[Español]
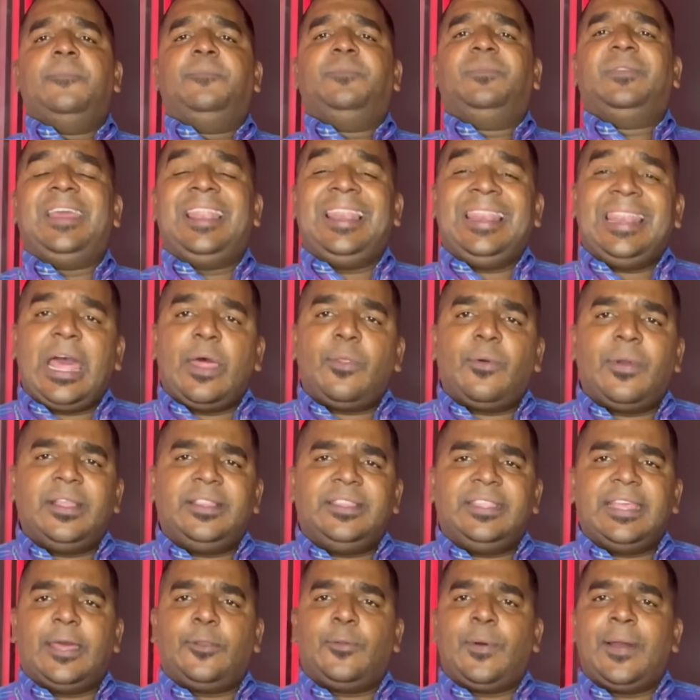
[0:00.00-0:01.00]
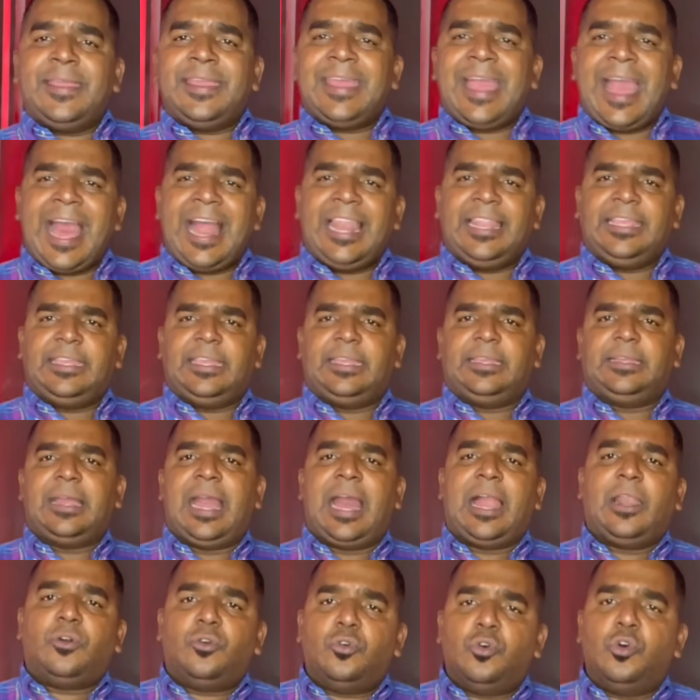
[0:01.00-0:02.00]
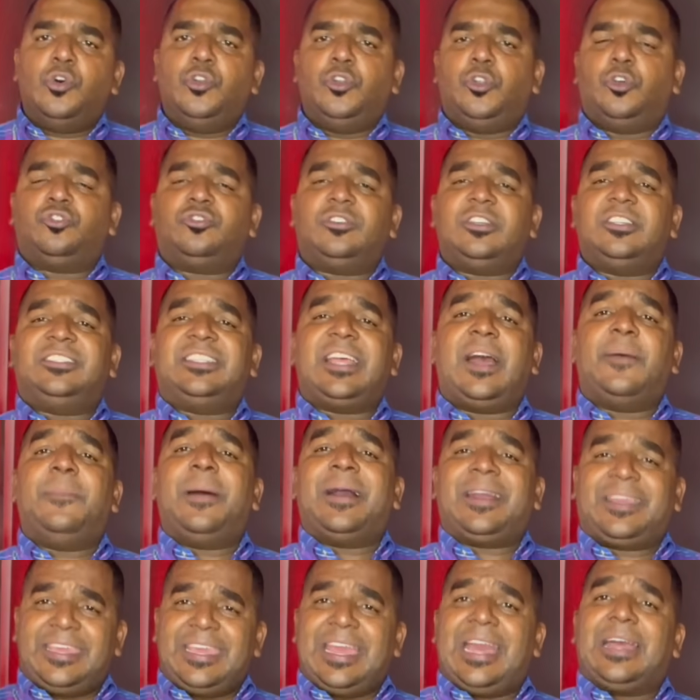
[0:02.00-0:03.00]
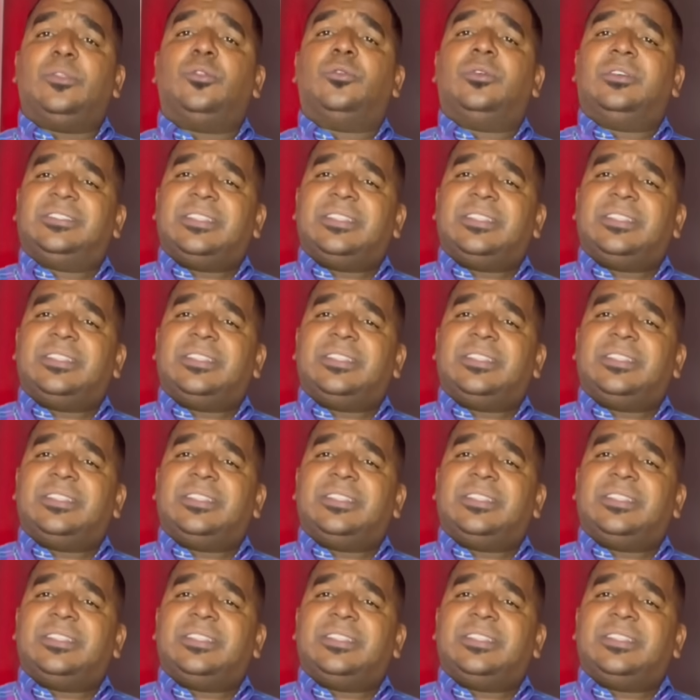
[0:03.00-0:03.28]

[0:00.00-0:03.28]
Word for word: del lado haitiano hay alguien, algunos que están vaqueando,